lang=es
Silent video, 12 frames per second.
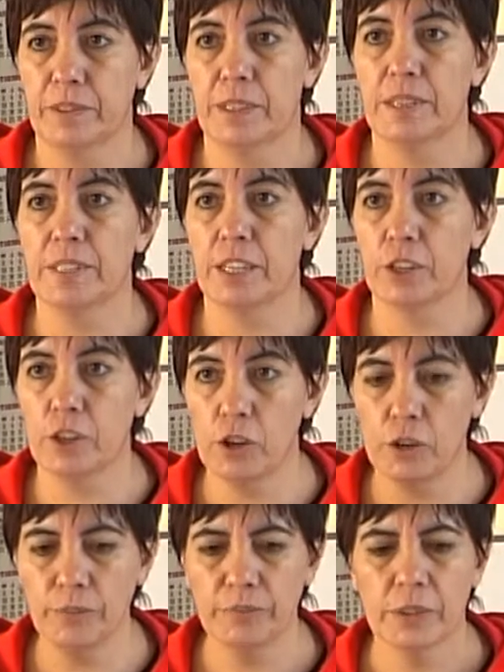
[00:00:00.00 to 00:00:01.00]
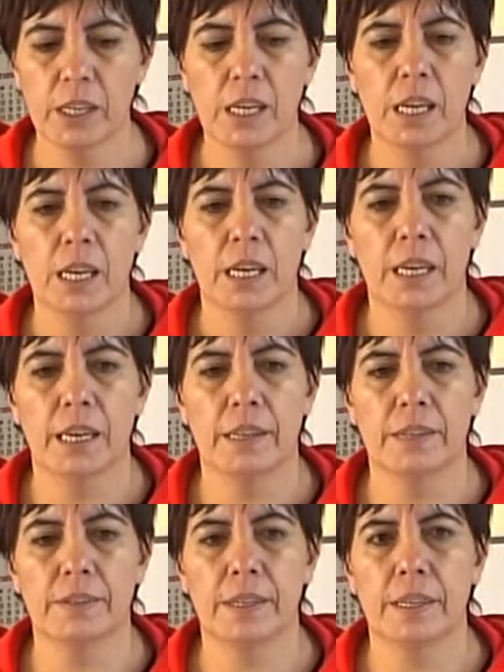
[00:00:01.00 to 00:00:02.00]
Se cerró, es
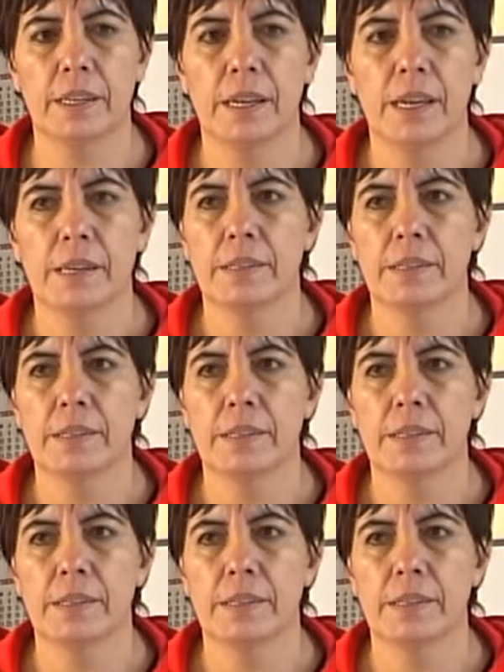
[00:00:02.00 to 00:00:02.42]
decir,